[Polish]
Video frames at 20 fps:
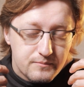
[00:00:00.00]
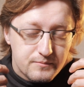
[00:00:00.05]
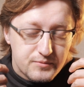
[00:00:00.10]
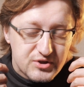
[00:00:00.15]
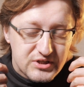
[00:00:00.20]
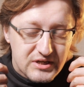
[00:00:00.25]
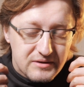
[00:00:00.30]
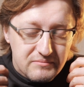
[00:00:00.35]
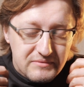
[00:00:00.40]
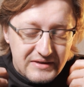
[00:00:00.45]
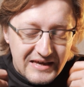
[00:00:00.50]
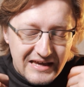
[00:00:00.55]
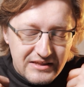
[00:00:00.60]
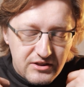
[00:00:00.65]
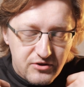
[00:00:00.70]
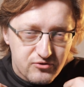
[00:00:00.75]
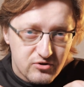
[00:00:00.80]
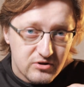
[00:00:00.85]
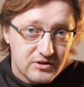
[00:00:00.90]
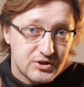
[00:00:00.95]

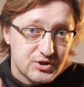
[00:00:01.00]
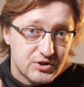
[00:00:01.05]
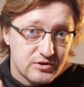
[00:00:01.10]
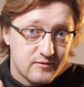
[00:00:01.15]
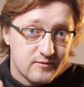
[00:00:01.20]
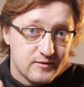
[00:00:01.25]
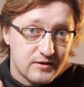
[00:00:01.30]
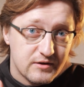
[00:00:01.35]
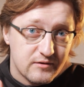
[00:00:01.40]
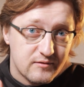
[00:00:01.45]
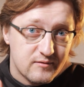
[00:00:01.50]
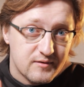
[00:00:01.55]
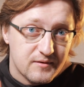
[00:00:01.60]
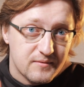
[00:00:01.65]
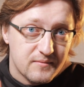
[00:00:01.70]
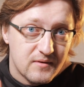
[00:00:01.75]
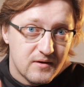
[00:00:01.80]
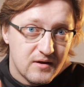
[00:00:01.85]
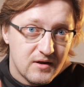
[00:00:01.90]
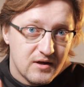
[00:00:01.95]
przemienić to nasze serce.
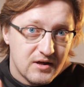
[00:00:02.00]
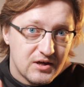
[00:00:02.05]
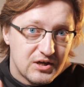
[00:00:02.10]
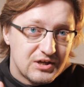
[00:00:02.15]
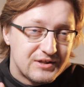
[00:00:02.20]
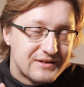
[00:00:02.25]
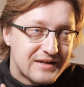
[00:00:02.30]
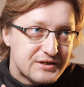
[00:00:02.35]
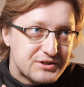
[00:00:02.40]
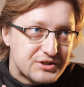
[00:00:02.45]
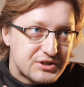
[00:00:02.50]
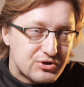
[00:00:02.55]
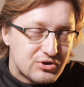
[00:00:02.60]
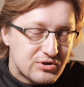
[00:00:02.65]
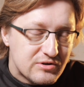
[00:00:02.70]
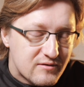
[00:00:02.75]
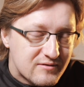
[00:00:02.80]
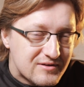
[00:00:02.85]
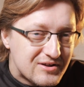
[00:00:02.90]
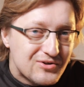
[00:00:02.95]
Inaczej do
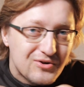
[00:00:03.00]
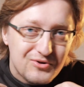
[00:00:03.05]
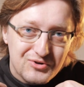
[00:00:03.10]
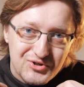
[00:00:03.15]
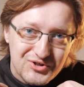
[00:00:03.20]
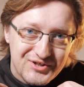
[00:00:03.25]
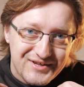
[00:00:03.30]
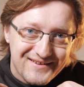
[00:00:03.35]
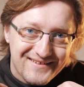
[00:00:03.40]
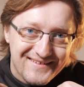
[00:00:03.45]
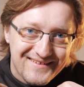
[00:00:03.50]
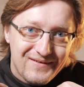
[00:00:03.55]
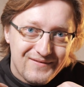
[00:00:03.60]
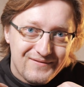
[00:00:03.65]
nas nie dotrze.